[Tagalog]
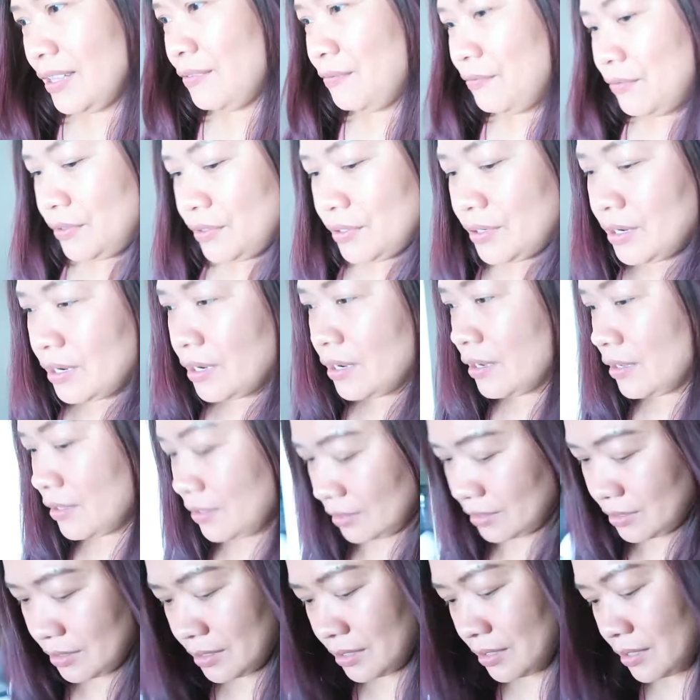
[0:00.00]
I forgot.
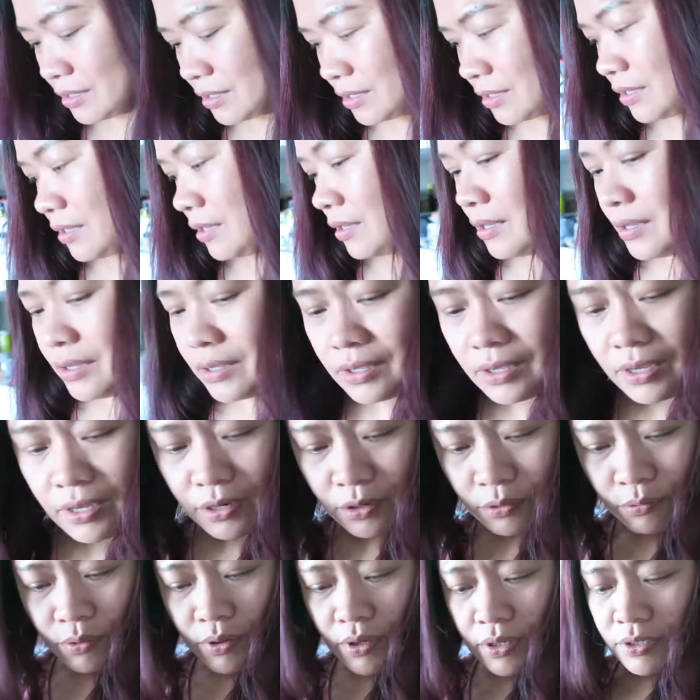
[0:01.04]

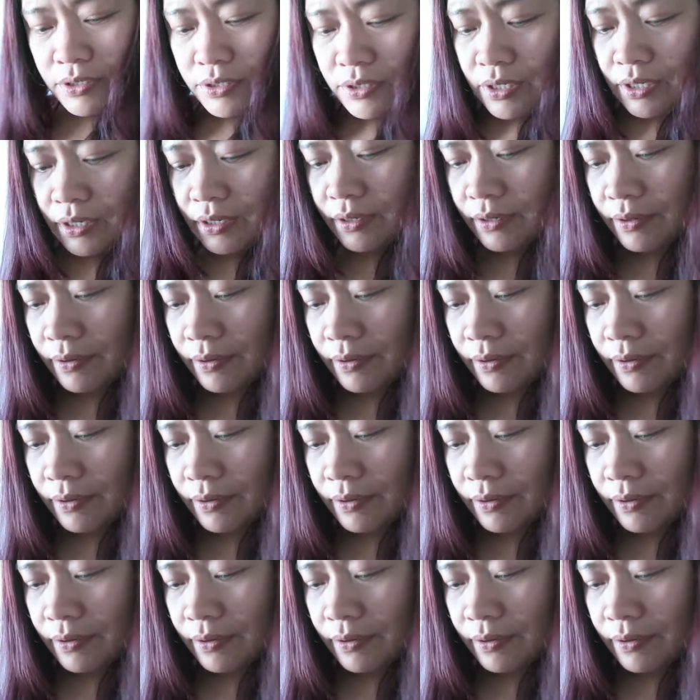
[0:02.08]
Anyways.